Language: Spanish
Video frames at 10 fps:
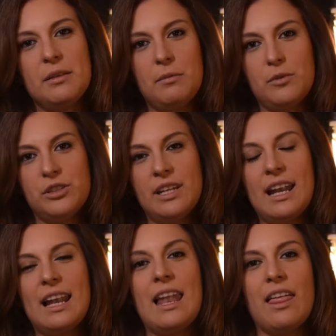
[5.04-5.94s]
te va a
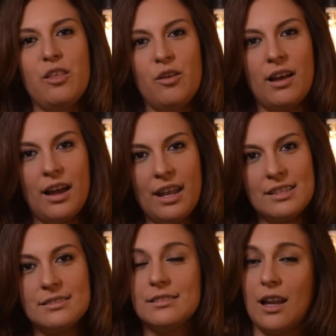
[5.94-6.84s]
mostrar las dos
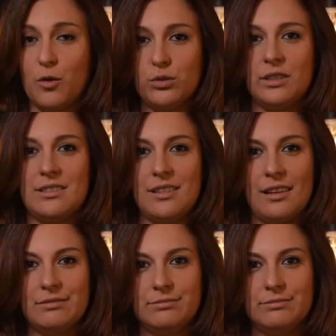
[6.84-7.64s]
caras de la justicia.